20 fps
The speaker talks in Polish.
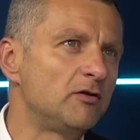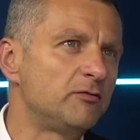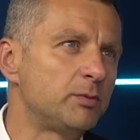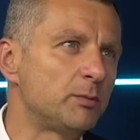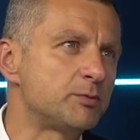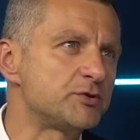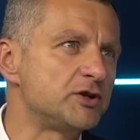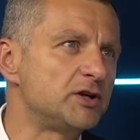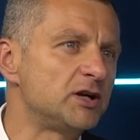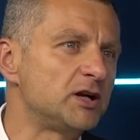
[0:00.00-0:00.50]
w
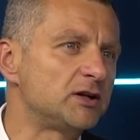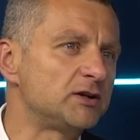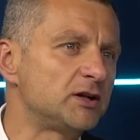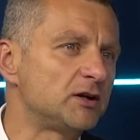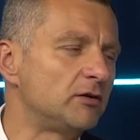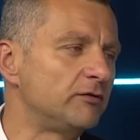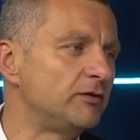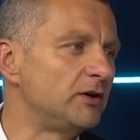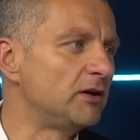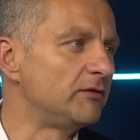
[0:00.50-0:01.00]
poprzednich
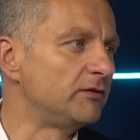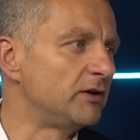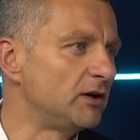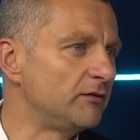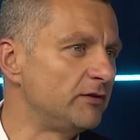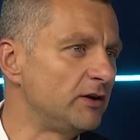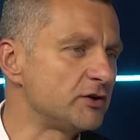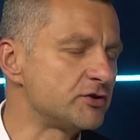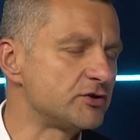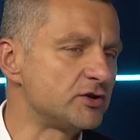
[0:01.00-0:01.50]
latach o wiele, wiele
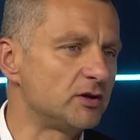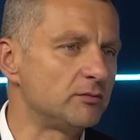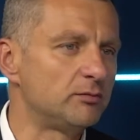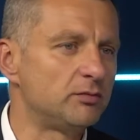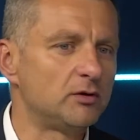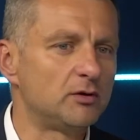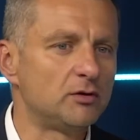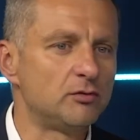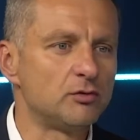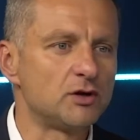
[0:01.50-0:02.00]
większe,
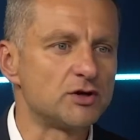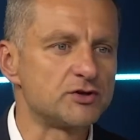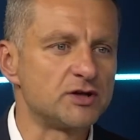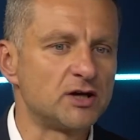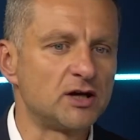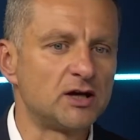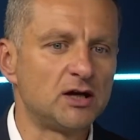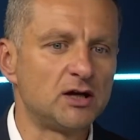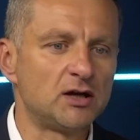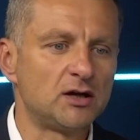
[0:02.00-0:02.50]
bo
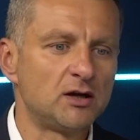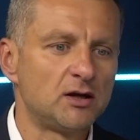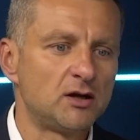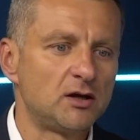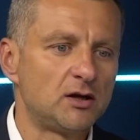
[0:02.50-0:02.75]
Łukaszenka